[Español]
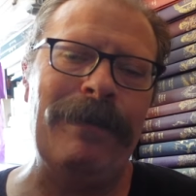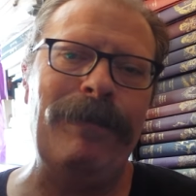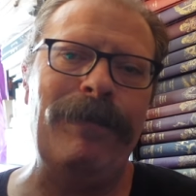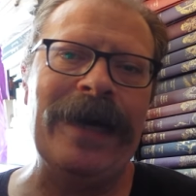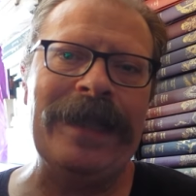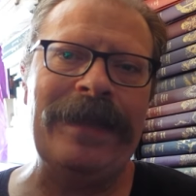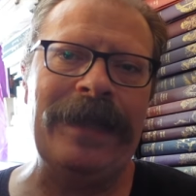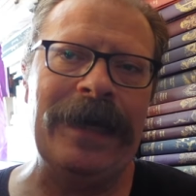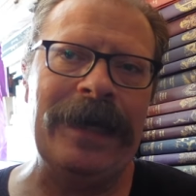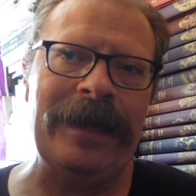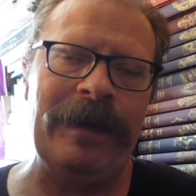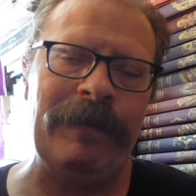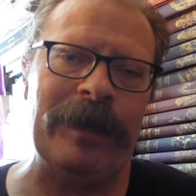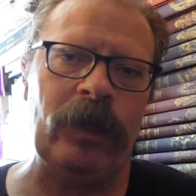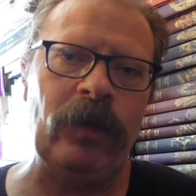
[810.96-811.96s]
banda, el
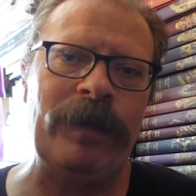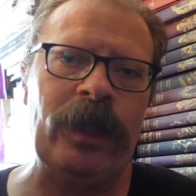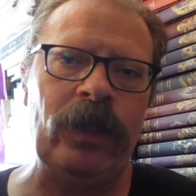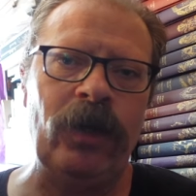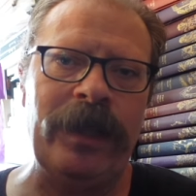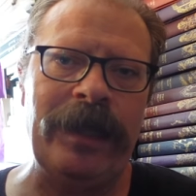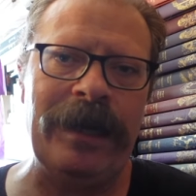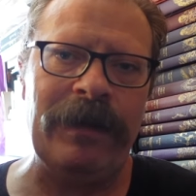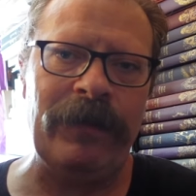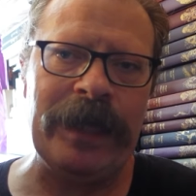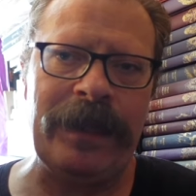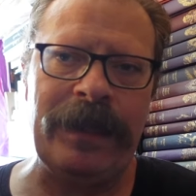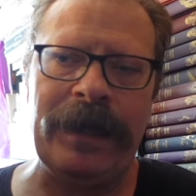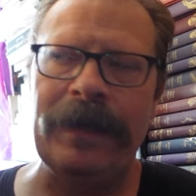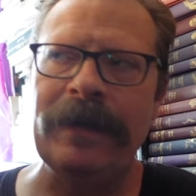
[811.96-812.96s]
hermano menor de la
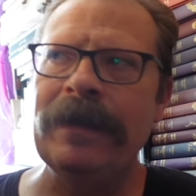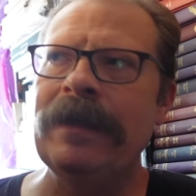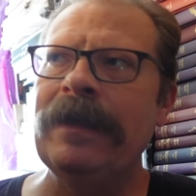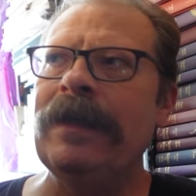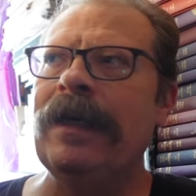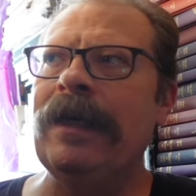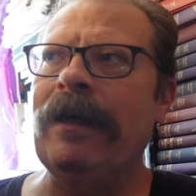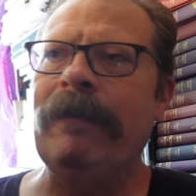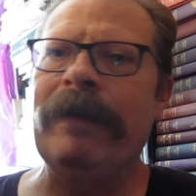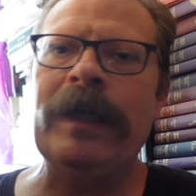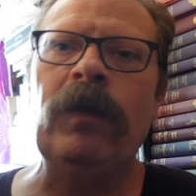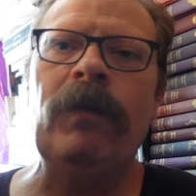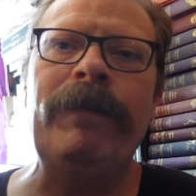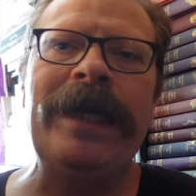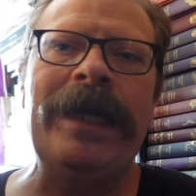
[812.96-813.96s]
banda, el
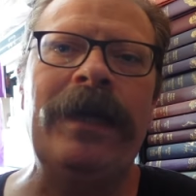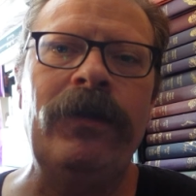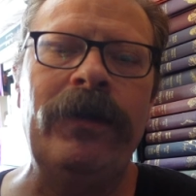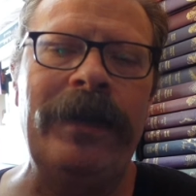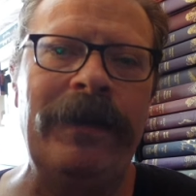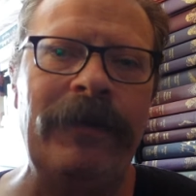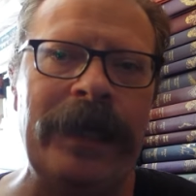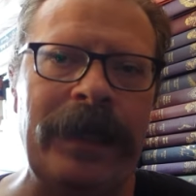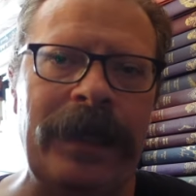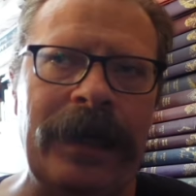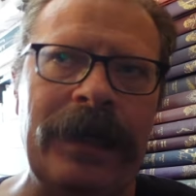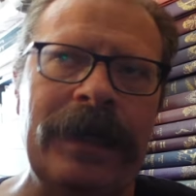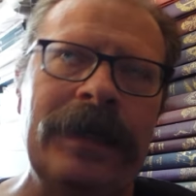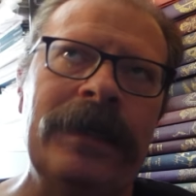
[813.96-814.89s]
hermano pirado de la banda,